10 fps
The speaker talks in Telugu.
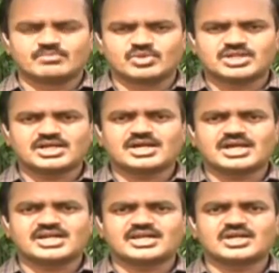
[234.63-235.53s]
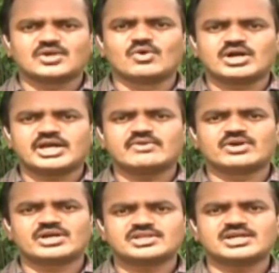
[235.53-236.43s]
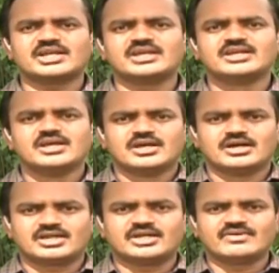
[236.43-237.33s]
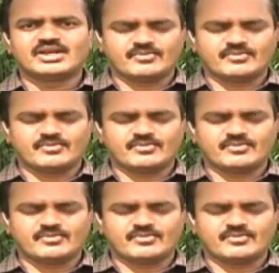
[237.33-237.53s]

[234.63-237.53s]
మొత్తంగా కర్ణాటకలో ఒకే ఒక్కసారి రెండు వేల